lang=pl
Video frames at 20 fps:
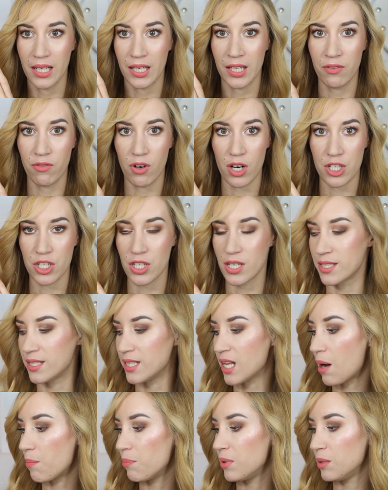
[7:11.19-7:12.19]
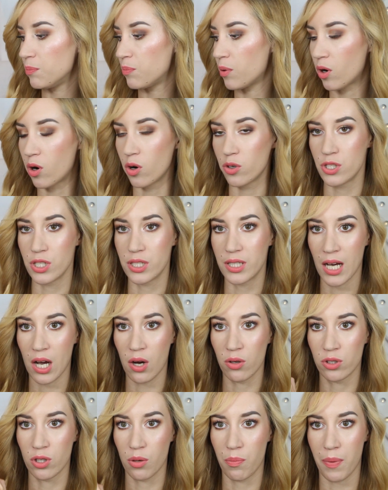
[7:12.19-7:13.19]
I właśnie z Nabli pochodzi
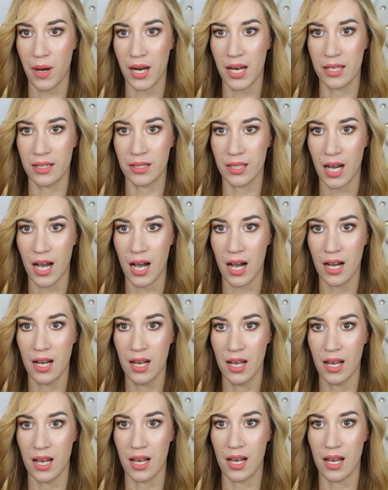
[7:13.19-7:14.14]
ta oto paleta,